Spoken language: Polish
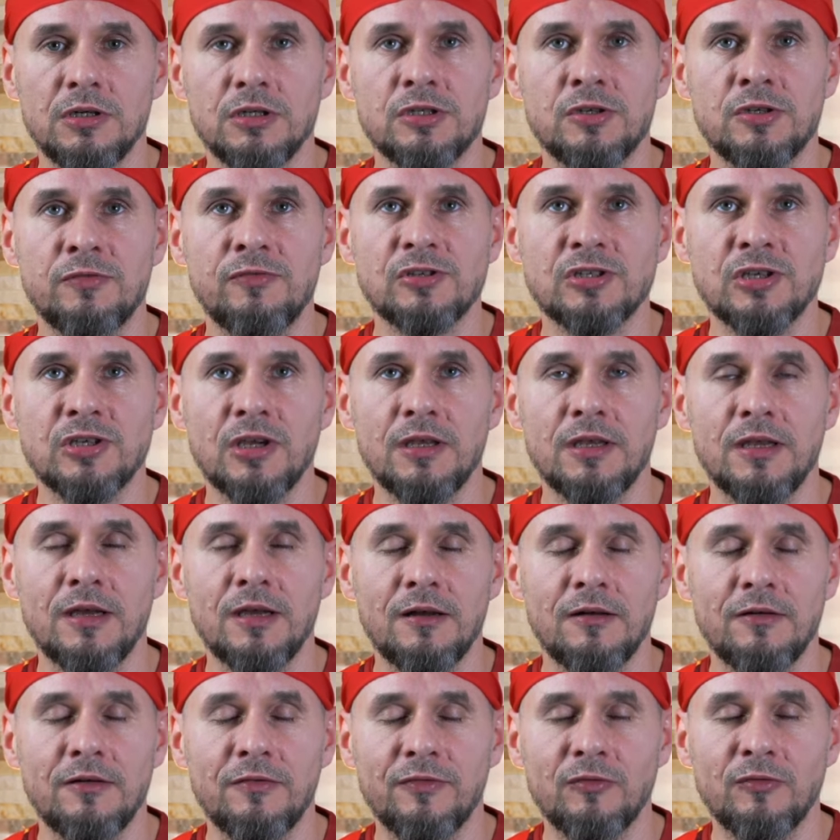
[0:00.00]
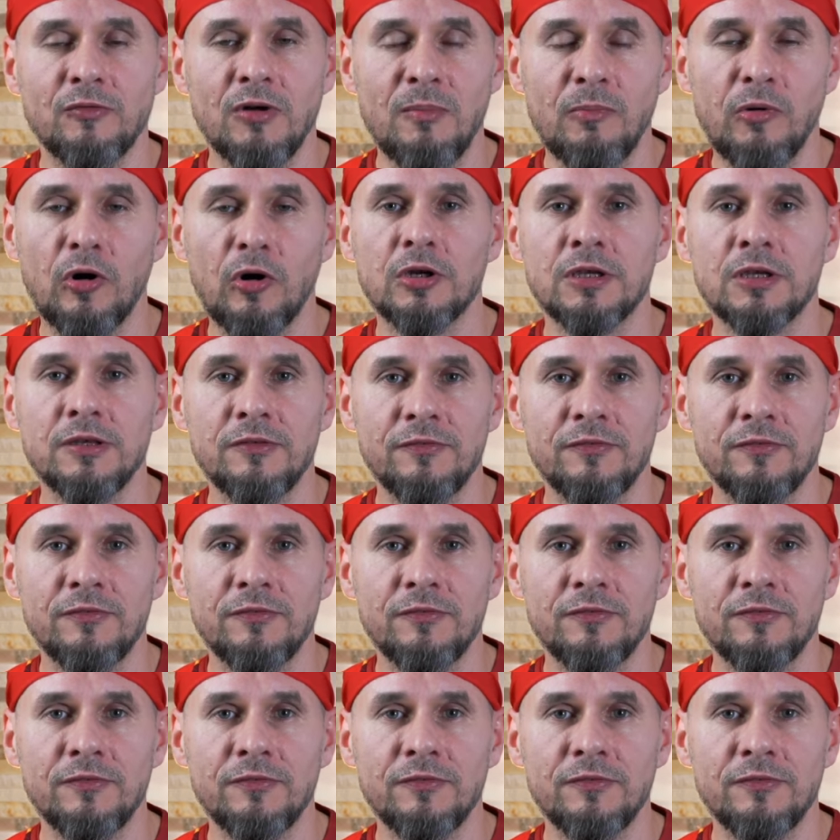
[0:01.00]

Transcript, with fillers: ćwiczenia w głębokim